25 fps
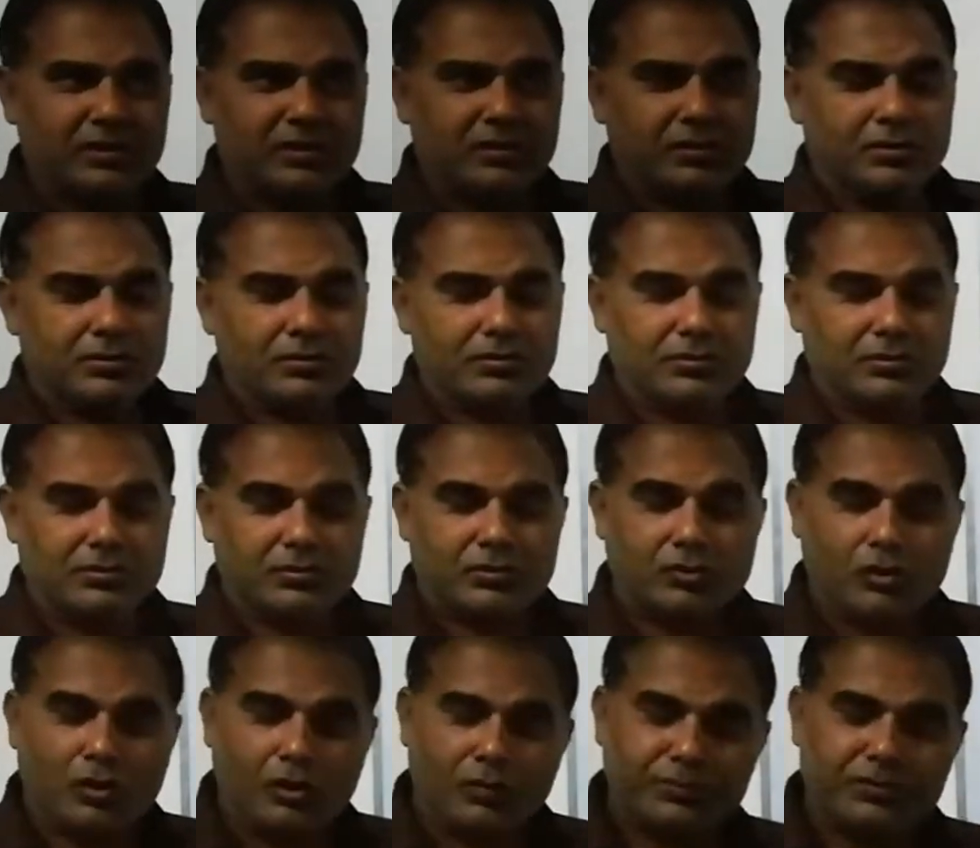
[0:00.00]
के
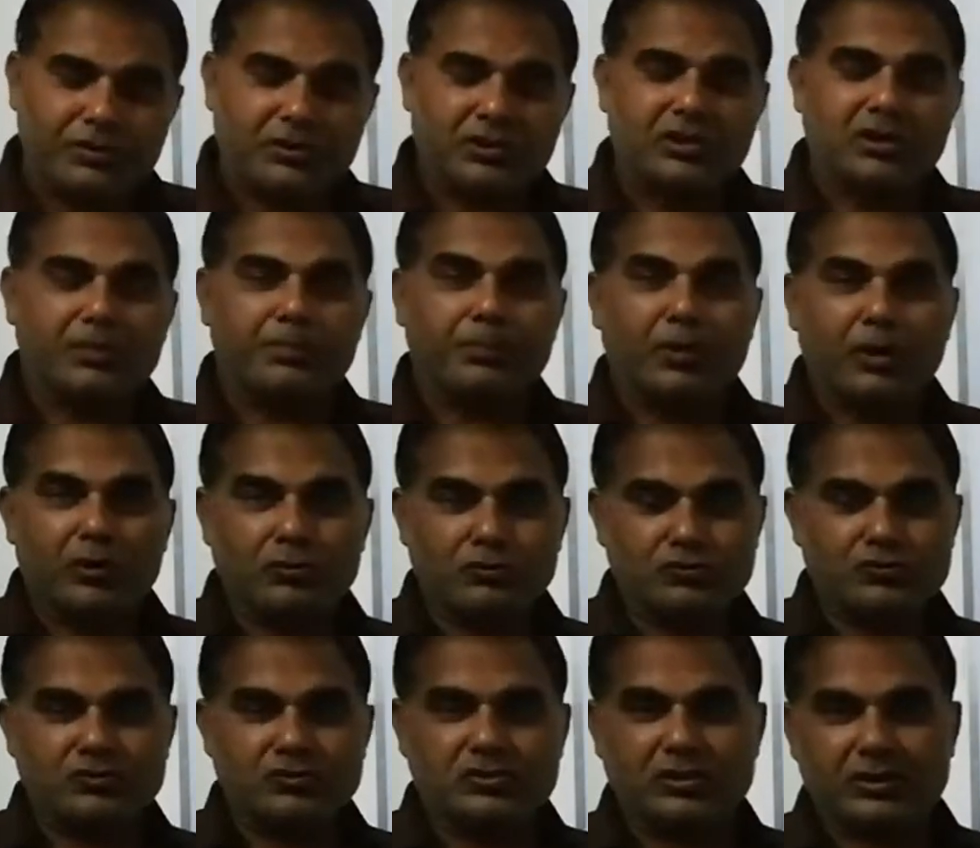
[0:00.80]
क्रॉफ्टर के
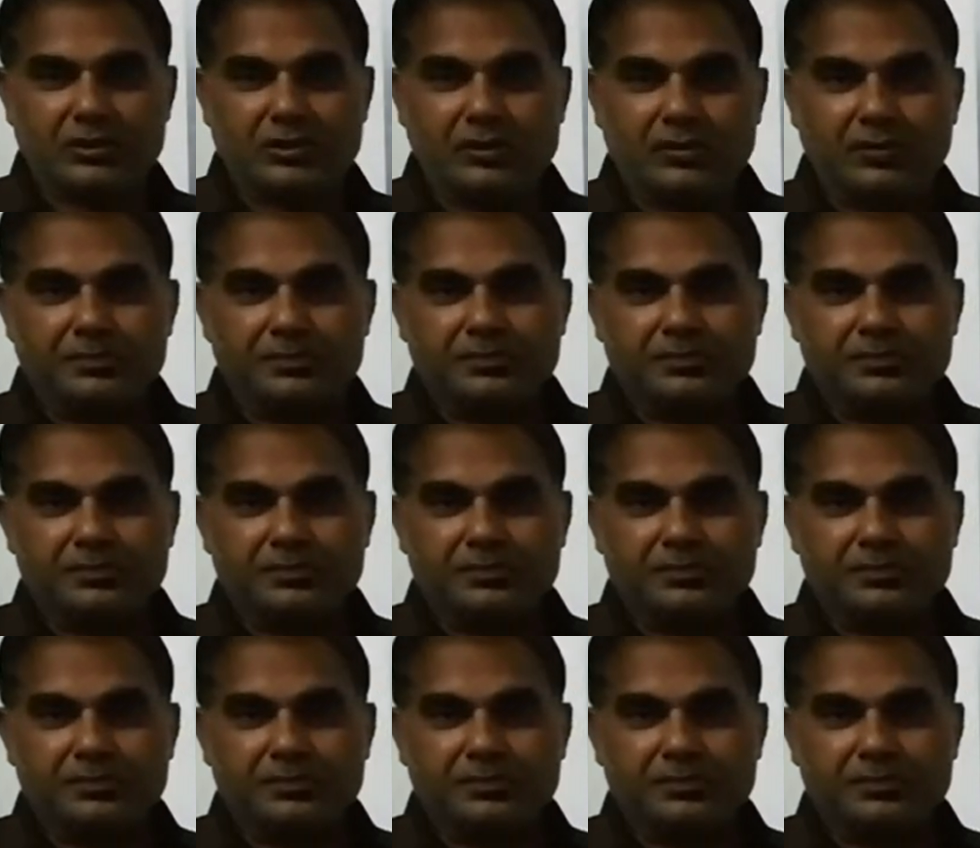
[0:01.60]
पाउस से